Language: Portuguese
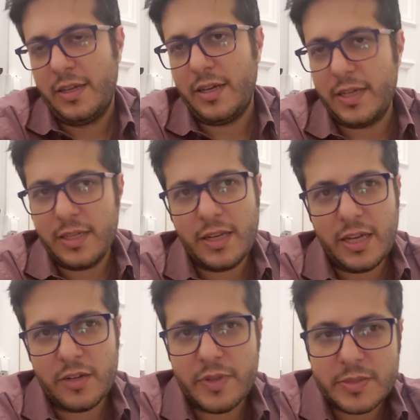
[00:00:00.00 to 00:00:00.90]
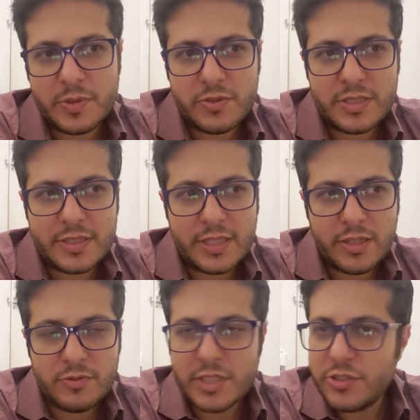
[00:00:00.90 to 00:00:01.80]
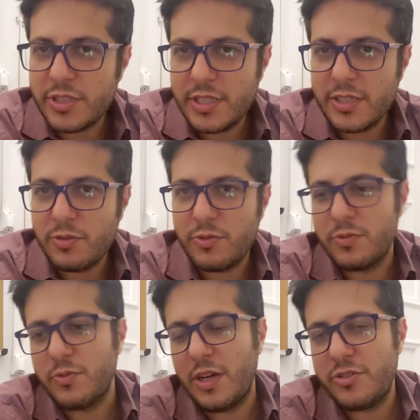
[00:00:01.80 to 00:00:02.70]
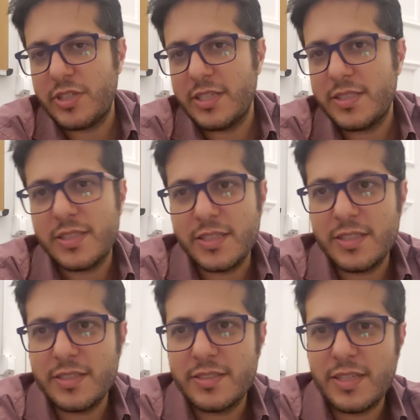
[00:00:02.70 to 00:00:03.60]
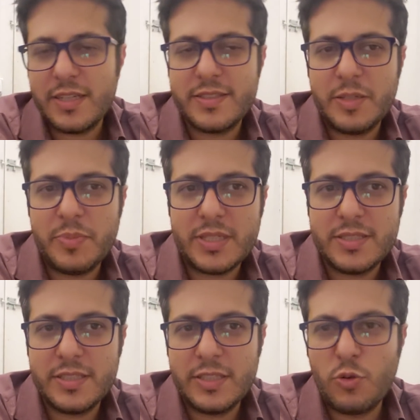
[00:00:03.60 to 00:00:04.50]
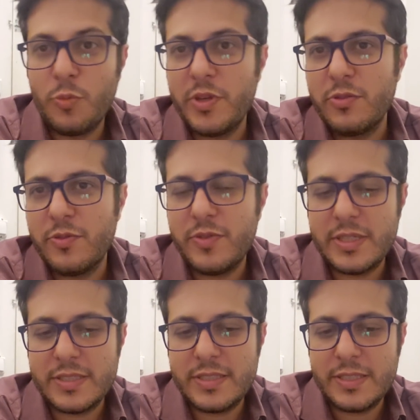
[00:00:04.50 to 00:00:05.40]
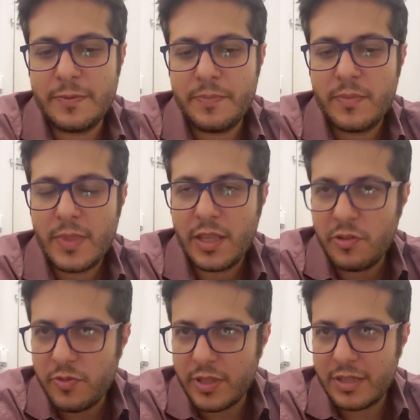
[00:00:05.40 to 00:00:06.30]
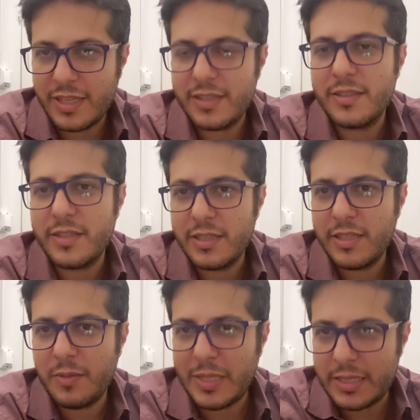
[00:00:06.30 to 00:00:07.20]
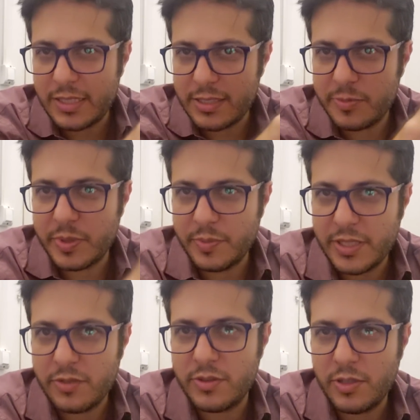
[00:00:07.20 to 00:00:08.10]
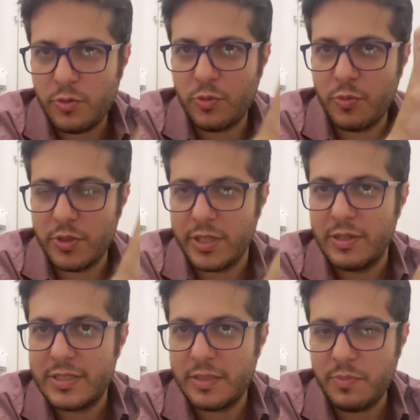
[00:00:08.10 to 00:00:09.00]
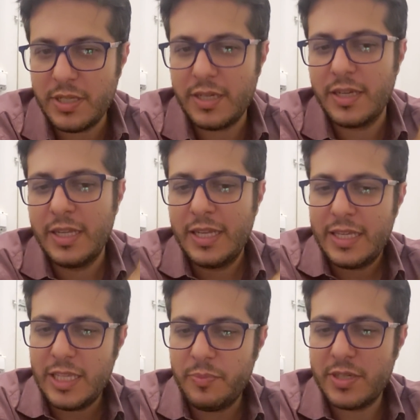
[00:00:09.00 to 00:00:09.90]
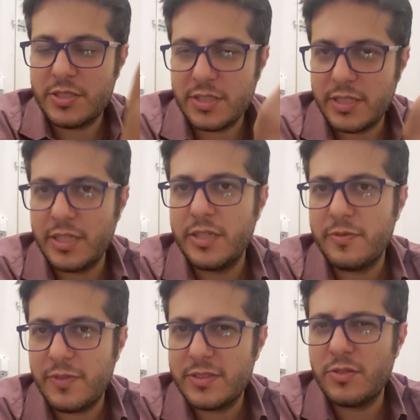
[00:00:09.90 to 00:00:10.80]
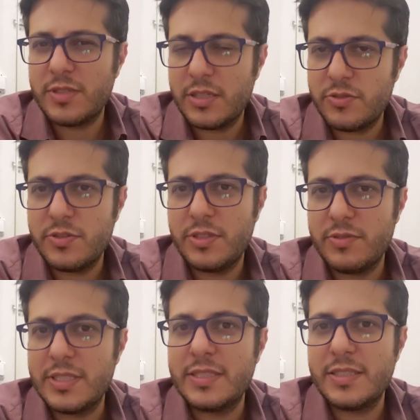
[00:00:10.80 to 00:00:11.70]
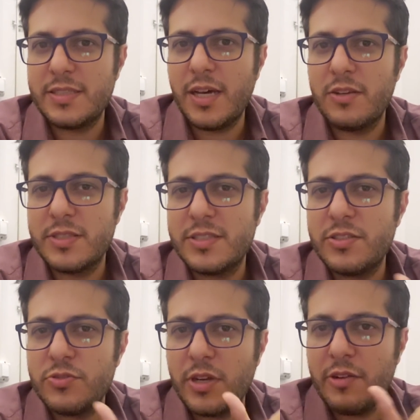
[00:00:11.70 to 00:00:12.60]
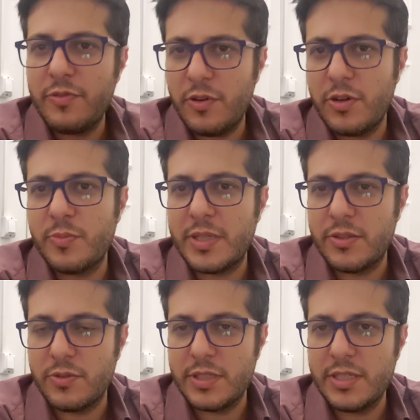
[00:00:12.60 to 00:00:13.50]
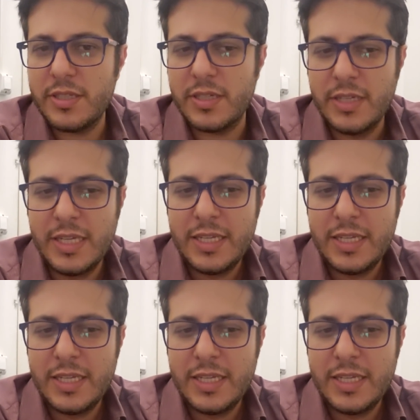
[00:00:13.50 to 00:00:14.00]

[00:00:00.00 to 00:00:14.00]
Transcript: Aí, claro, vem as pessoas dizendo, não é um exagero, não acho que é assim, será que sempre é assim, comigo não foi assim. Enfim, tenta entender a matriz primeiro, né, o modelo exemplar, e a partir dele fazer os raciocínios necessários. Antes de jogar fora uma teoria,